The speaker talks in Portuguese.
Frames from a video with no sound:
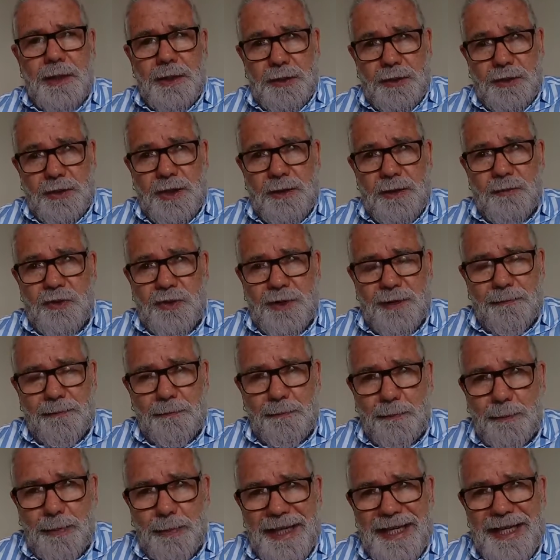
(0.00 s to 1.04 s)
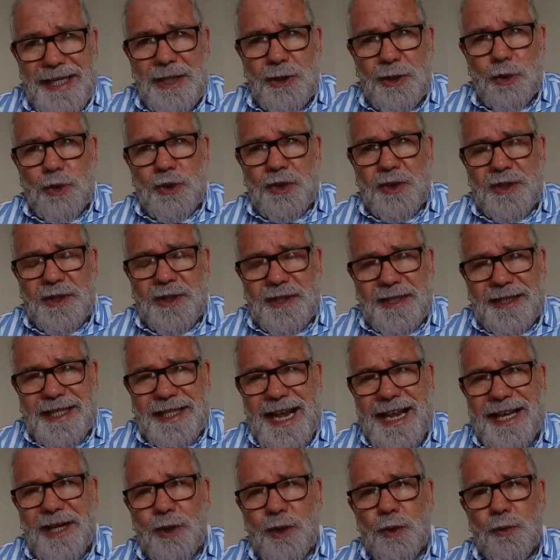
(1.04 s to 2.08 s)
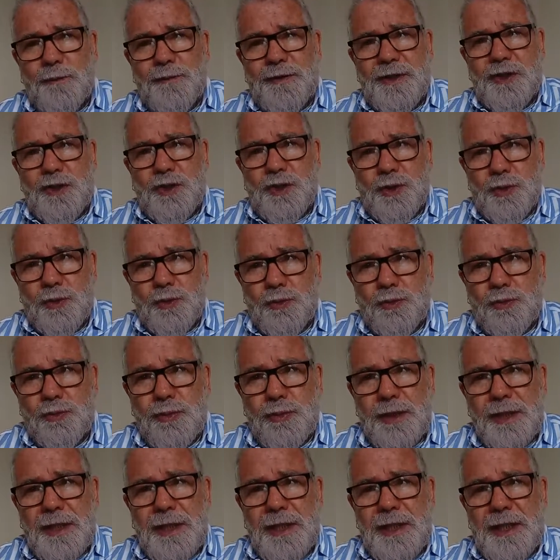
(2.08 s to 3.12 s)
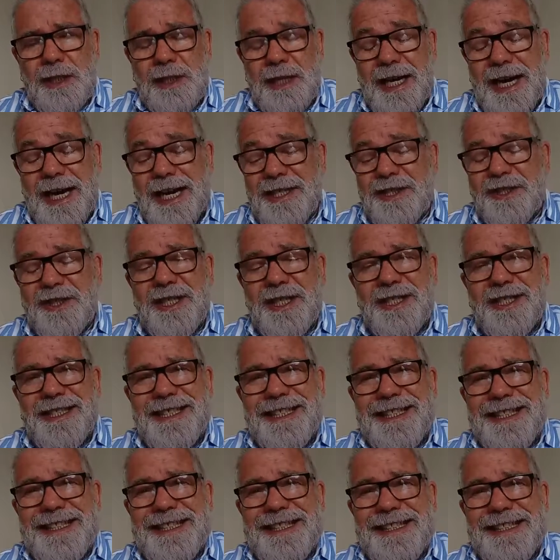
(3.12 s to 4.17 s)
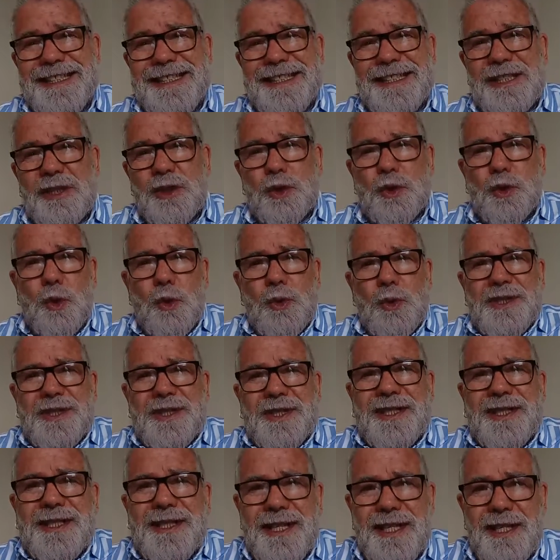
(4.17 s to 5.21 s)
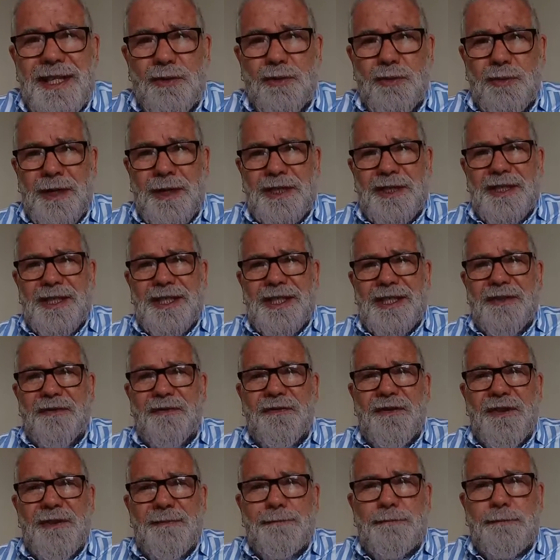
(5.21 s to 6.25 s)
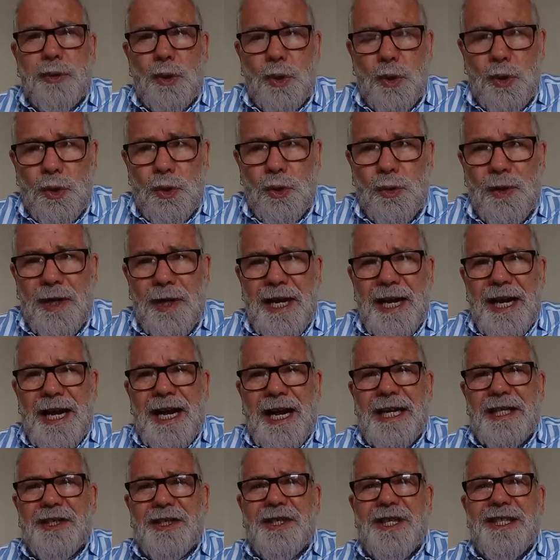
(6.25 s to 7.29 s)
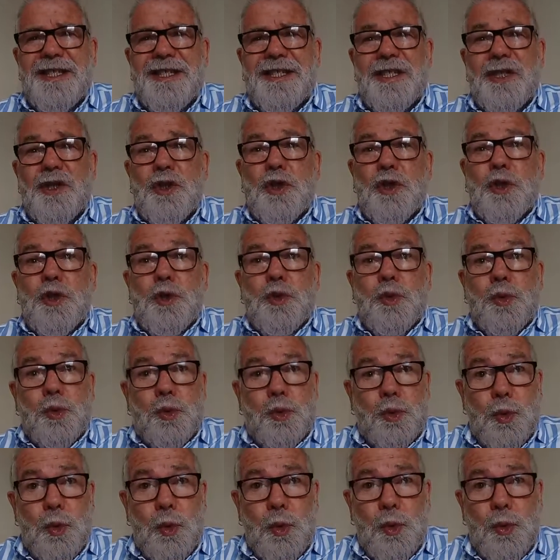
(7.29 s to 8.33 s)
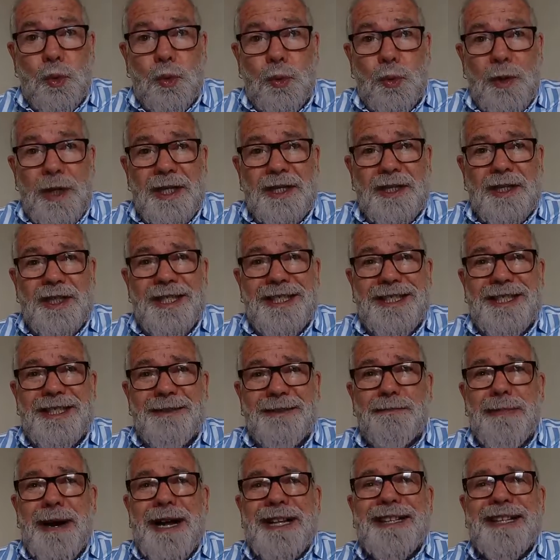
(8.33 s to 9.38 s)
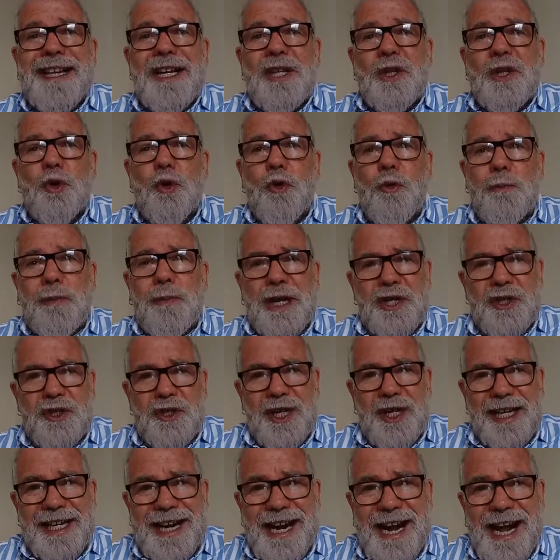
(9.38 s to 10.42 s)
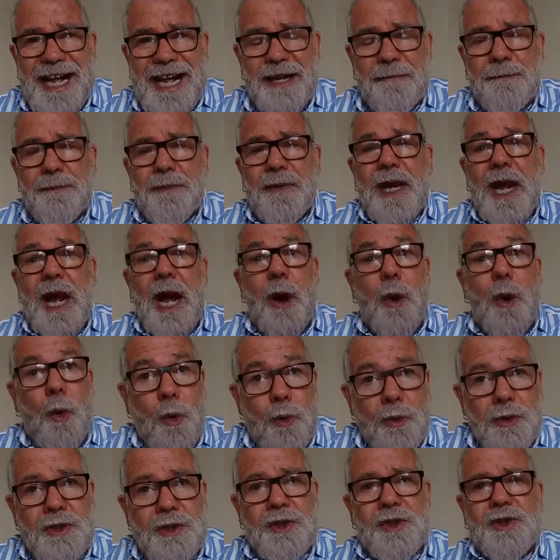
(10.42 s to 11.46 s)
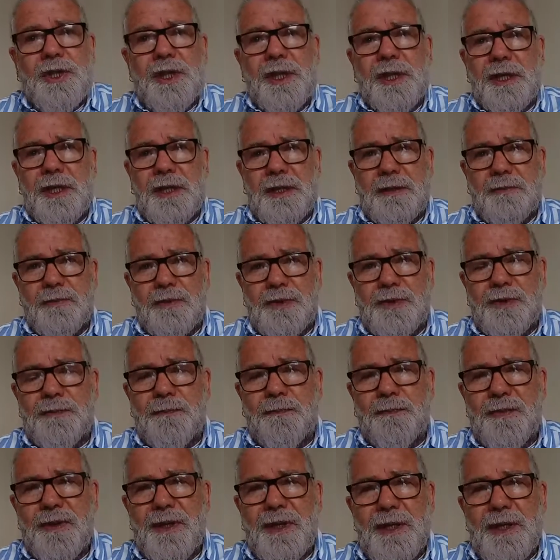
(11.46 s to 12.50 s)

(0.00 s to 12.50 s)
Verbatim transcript: estamos em pleno século 21, a gente torceu, a gente vibrou, a gente estudou, a gente batalhou para chegar aonde chegamos.